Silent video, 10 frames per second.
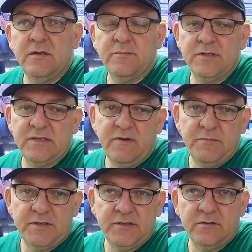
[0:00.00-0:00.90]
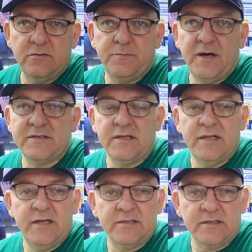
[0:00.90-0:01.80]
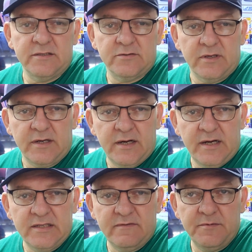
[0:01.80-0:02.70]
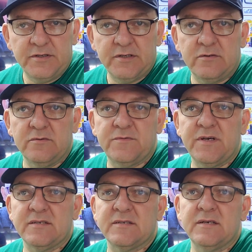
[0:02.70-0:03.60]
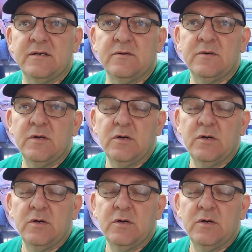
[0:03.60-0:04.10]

porque você vai mexer com parte elétrica da sua casa, vai mexer com fiação,